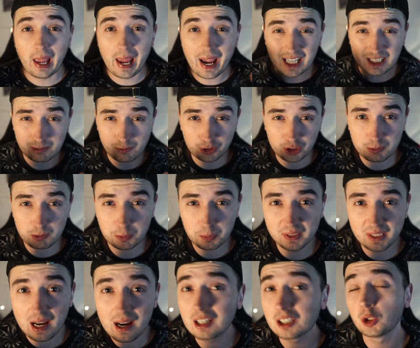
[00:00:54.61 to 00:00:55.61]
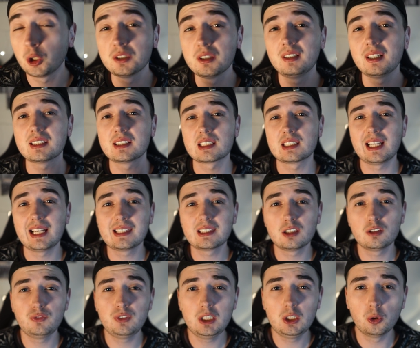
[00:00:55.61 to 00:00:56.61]
Erstmal wollte ich mich bedanken, Leute, dass das
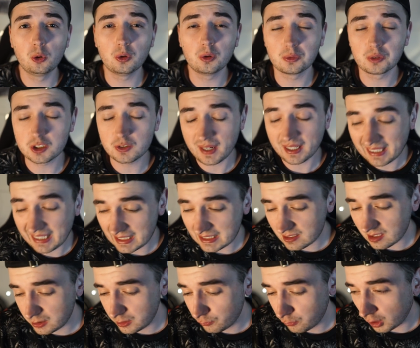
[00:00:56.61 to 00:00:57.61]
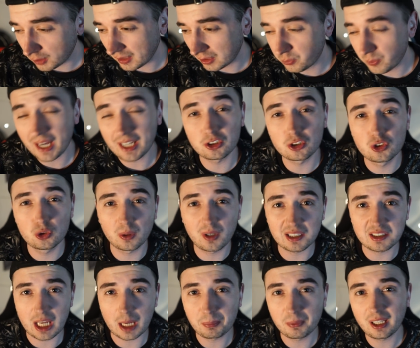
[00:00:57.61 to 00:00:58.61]
letzte Video, und zwar gestern, die Fortnite Reaction so
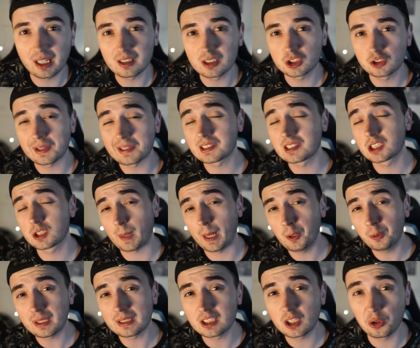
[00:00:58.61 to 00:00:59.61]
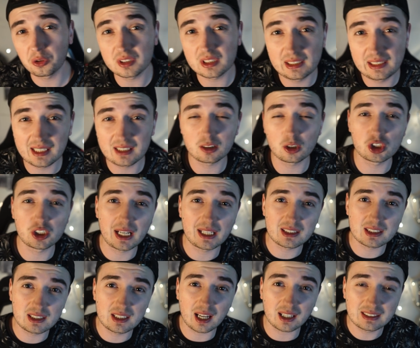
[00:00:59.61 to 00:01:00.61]
krass abgegangen ist. Fast 200.000 Klicks
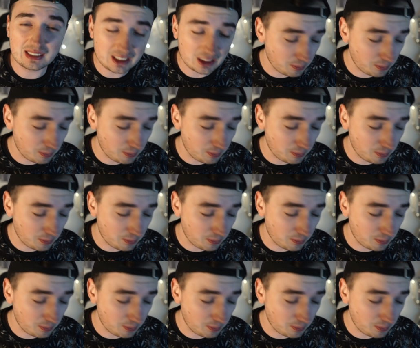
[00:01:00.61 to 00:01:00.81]
geschätzt, nach nicht